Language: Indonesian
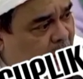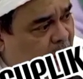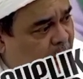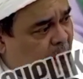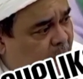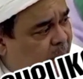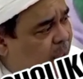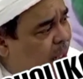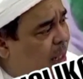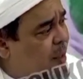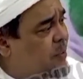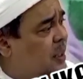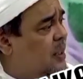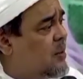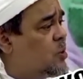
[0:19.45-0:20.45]
Ini yang bicara
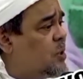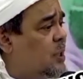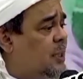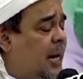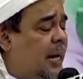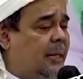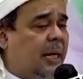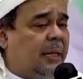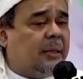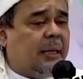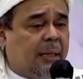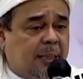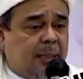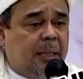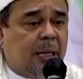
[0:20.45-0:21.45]
begini mesti sahadat
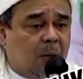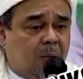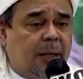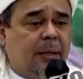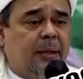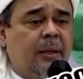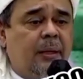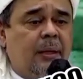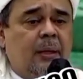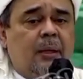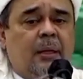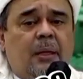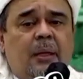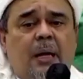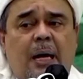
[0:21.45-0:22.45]
lagi ya, kawan.
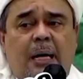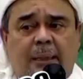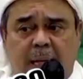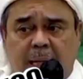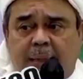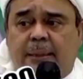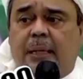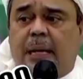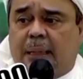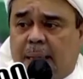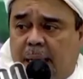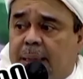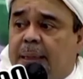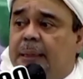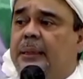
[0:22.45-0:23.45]
Hati-hati,
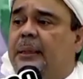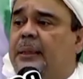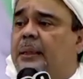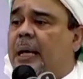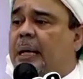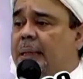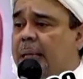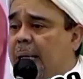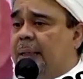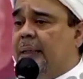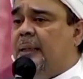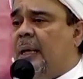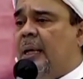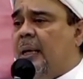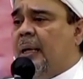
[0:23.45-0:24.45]
hati-hati, hati-hati.
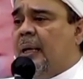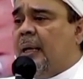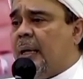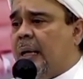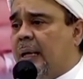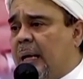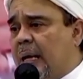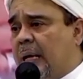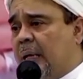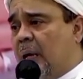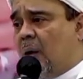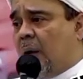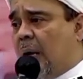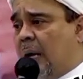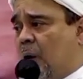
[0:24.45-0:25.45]
Kadang-kadang
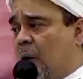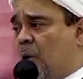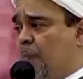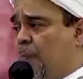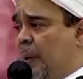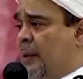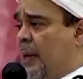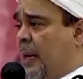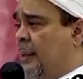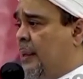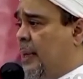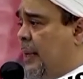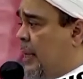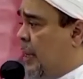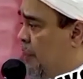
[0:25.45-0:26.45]
orang kalau kepintaran
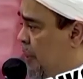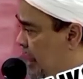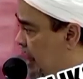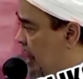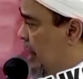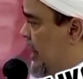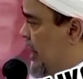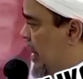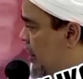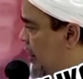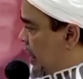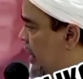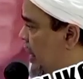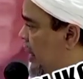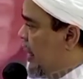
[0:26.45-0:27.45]
jadi keblinger ya.
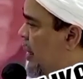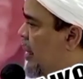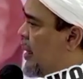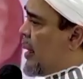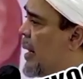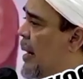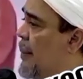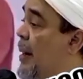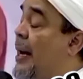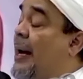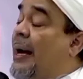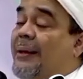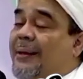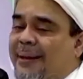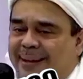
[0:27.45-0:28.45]
Nah,
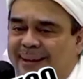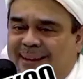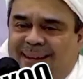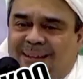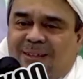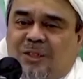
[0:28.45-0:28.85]
makanya,